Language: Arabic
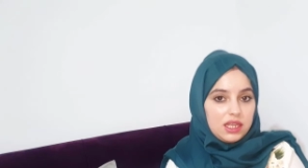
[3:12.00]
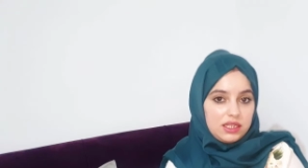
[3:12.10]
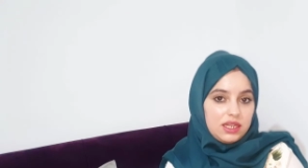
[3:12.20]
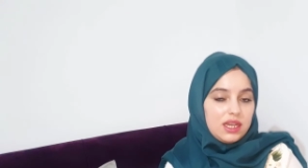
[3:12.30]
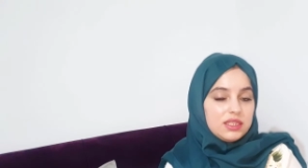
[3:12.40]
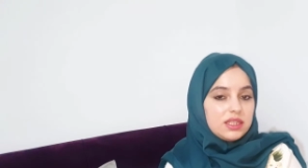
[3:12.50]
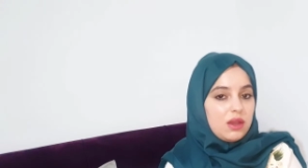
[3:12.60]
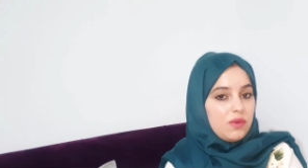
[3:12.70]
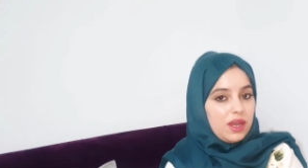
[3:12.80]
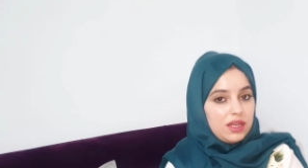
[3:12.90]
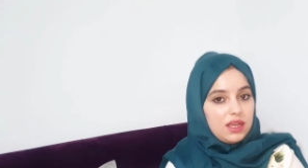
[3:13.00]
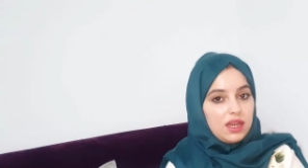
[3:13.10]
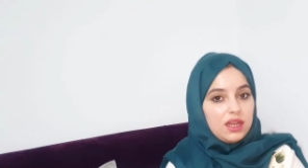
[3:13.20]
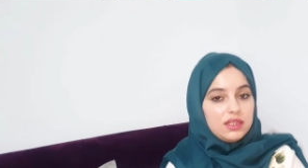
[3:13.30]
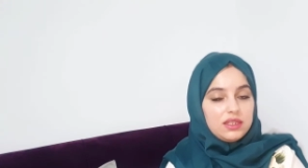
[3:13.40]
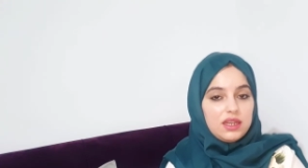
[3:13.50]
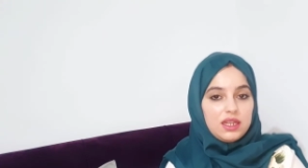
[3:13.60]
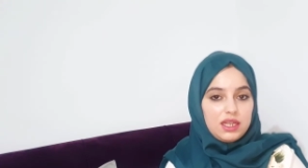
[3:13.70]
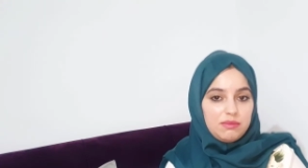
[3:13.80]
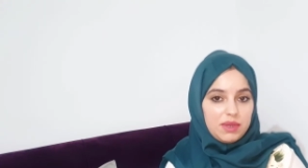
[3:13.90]
الناس أو على هذا
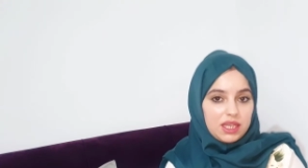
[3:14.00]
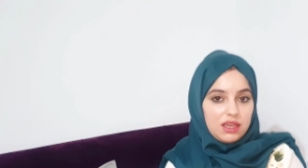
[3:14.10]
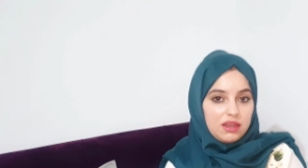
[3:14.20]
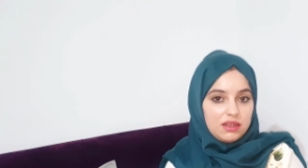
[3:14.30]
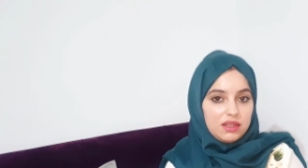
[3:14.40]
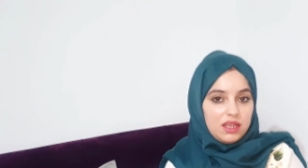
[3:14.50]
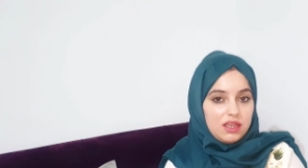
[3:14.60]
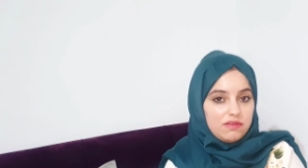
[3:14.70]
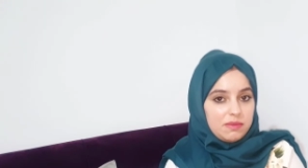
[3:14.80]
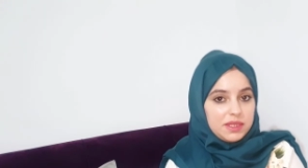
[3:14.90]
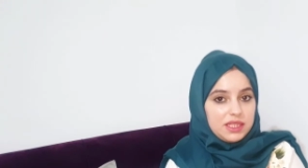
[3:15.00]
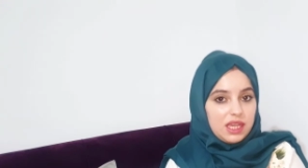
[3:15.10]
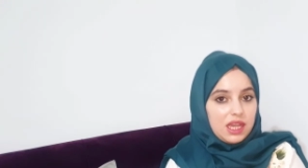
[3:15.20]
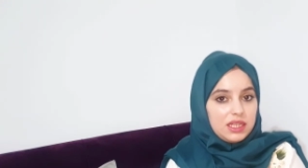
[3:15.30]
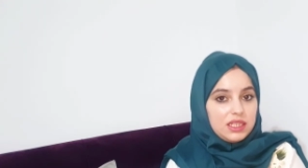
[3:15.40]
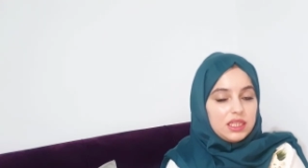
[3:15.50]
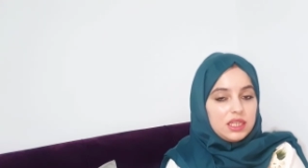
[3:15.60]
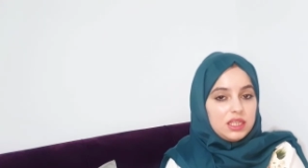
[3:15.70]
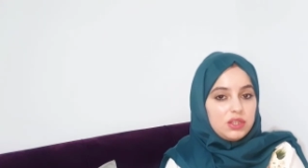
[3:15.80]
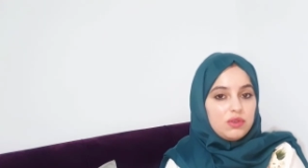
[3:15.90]
المكان فبالتالي
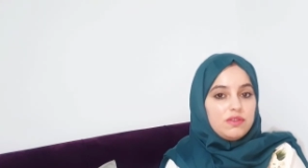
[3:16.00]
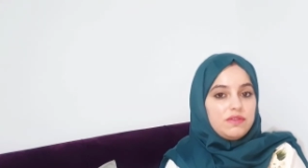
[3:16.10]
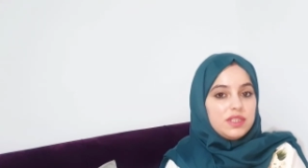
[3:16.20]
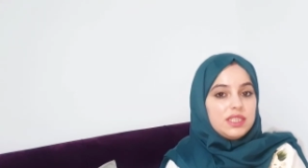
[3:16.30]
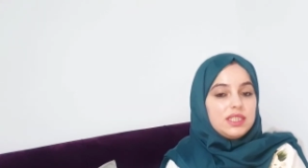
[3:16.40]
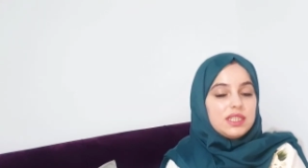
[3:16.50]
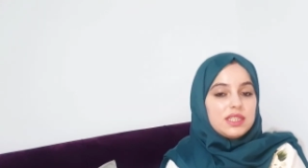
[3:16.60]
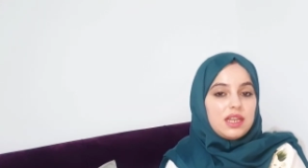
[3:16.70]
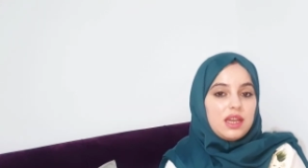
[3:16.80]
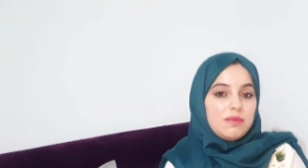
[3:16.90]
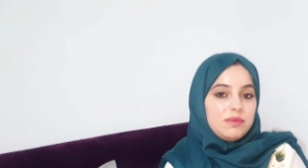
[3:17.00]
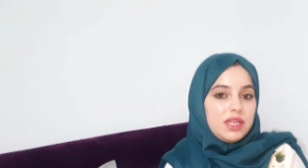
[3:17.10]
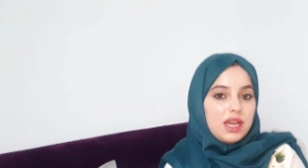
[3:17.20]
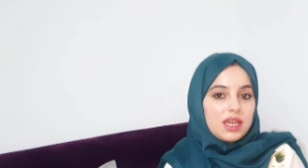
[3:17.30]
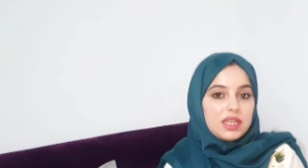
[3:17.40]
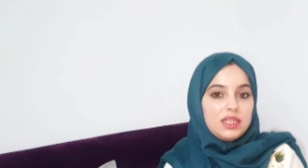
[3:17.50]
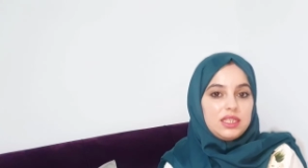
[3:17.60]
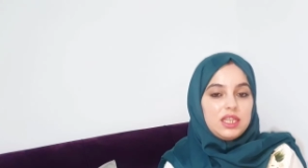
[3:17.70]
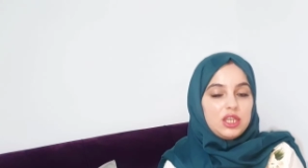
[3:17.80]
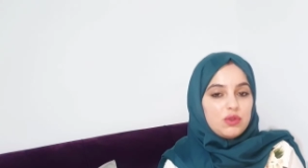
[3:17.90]
يكون في عنا سلام
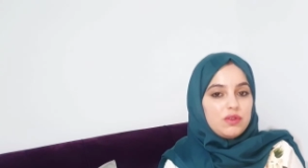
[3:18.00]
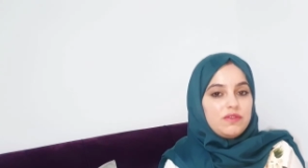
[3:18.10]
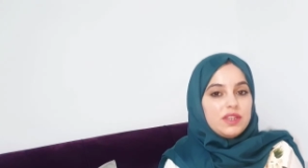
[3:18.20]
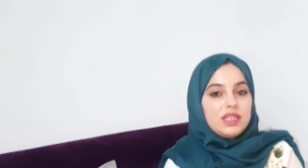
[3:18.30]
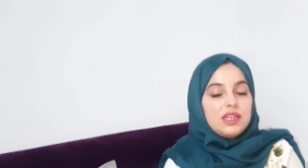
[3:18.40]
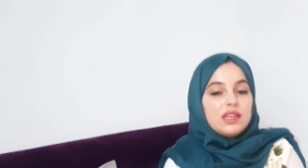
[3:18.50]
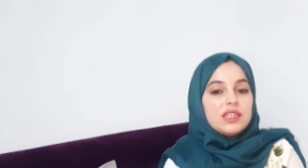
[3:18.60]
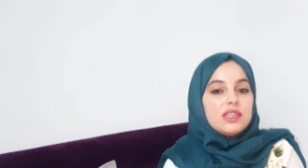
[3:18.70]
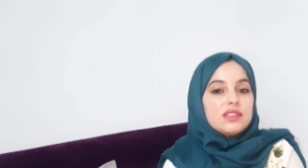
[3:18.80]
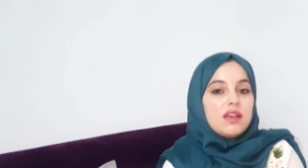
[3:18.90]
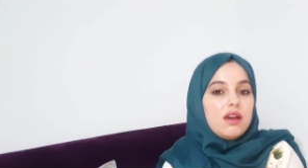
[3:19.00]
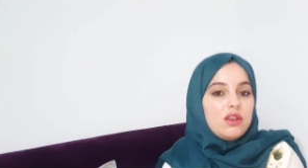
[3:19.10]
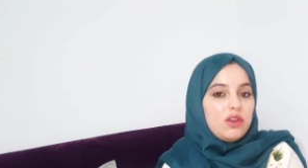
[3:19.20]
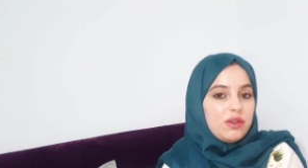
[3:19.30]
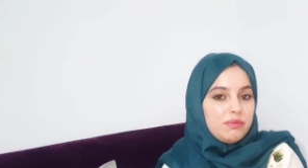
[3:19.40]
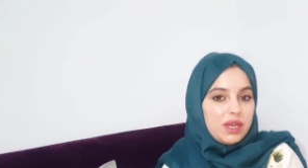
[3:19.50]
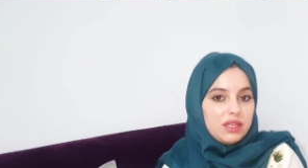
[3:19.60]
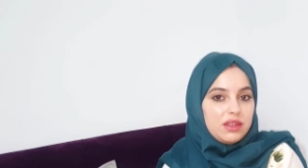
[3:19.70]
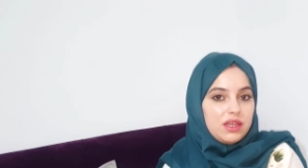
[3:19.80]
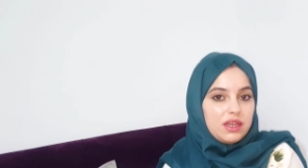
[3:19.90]
داخلي يكون في عنا تصالح مع
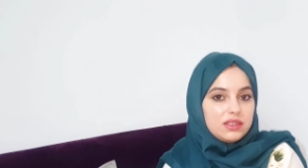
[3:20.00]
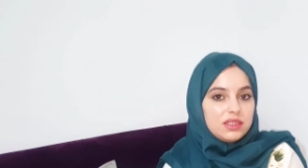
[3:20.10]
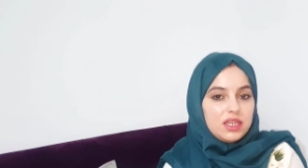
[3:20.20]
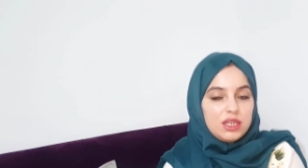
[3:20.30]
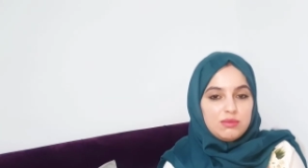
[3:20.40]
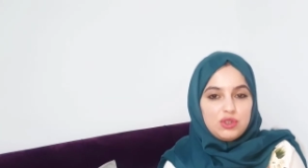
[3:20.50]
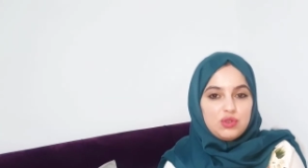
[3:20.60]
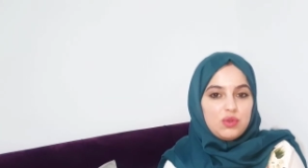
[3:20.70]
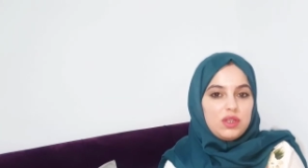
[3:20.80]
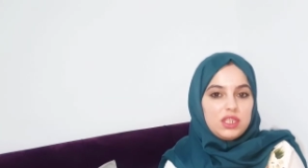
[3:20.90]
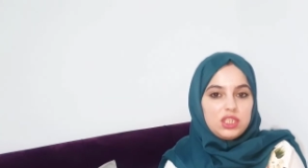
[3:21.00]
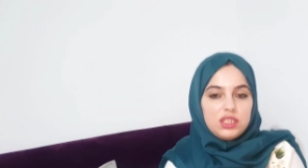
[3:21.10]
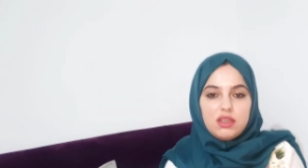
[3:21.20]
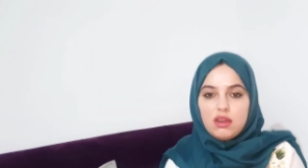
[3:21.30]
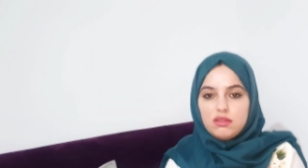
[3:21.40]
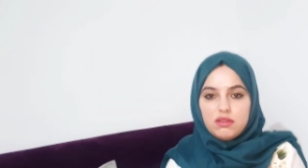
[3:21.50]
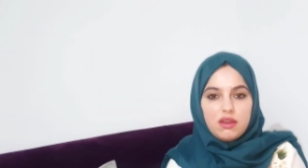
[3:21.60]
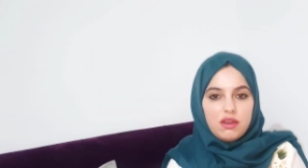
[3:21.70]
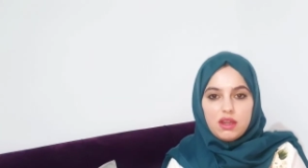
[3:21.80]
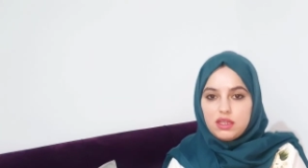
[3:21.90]
الذات مش كل إشي يا
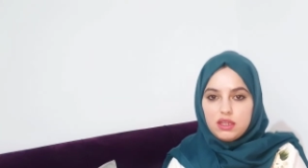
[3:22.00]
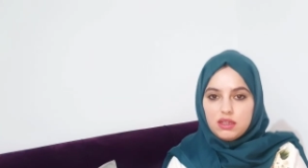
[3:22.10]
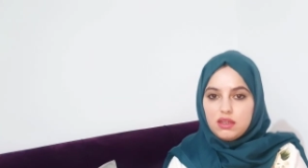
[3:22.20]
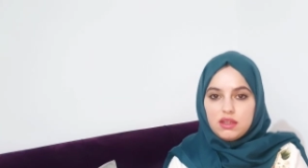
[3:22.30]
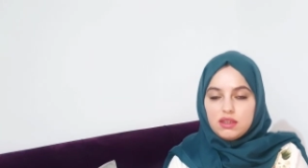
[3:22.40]
الله أنا